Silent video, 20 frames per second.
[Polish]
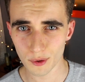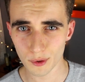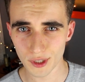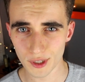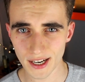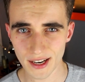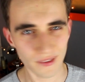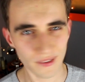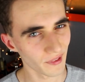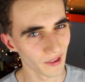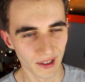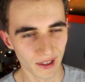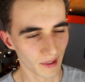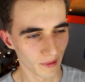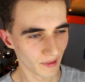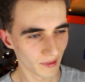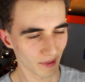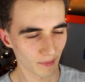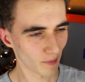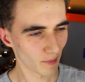dłużej,
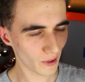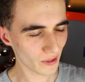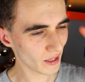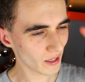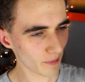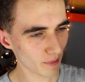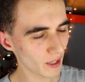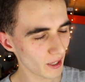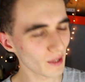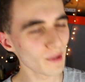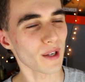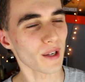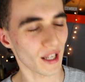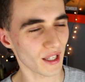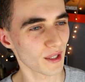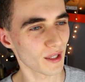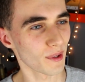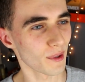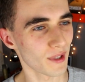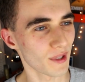można
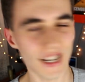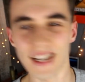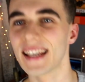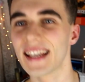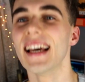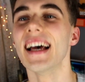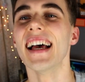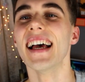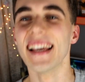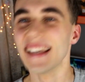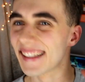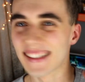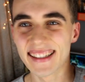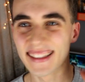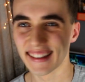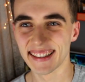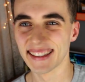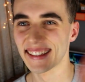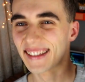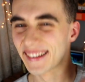przedłużać dłużej.
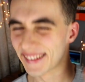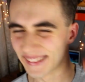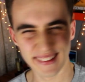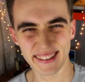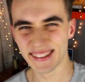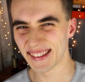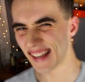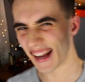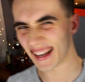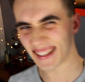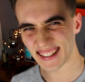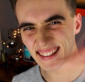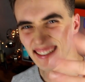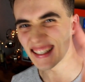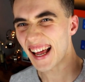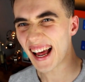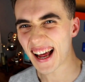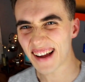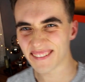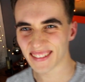
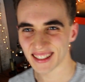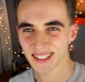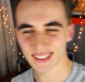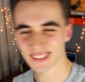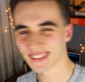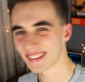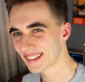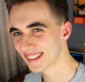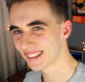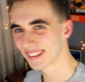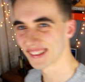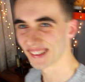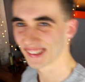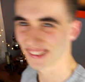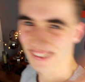Zaczynamy, chodźcie